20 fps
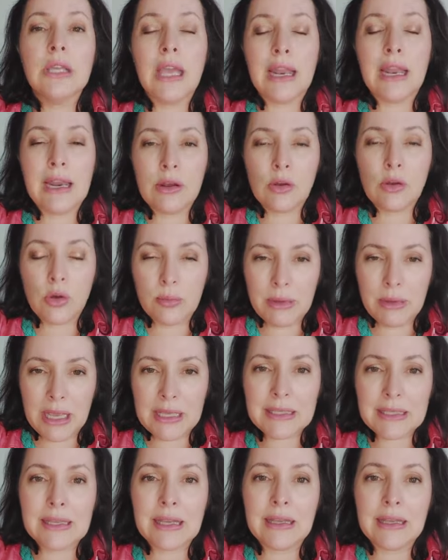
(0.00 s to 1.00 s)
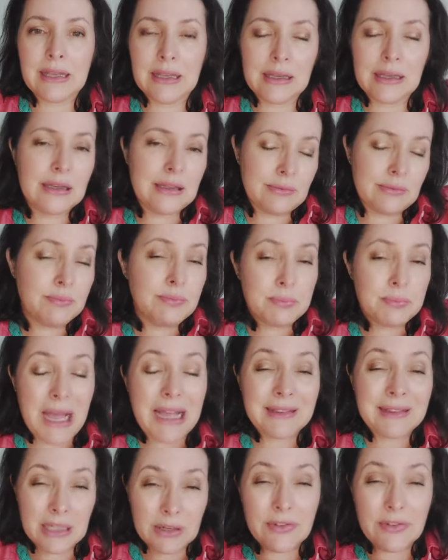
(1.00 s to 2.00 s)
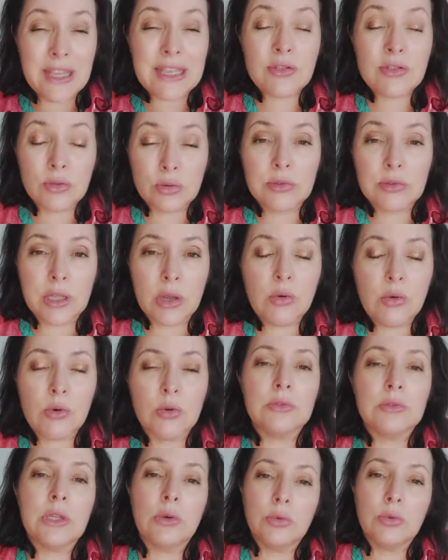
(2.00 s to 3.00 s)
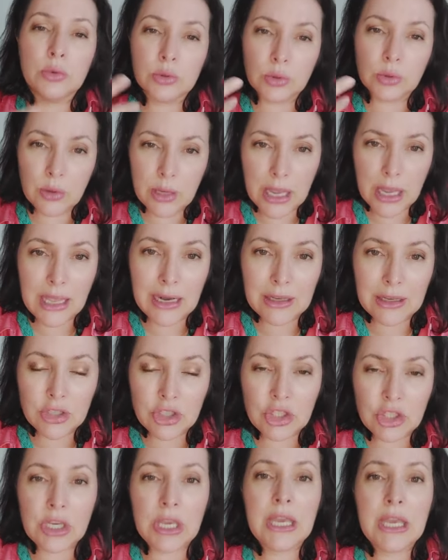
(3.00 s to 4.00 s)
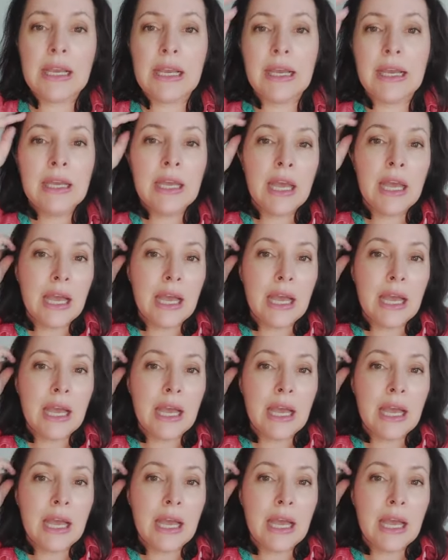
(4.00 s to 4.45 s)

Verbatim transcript: ela começa, é, é, através do teu conteúdo, ela chega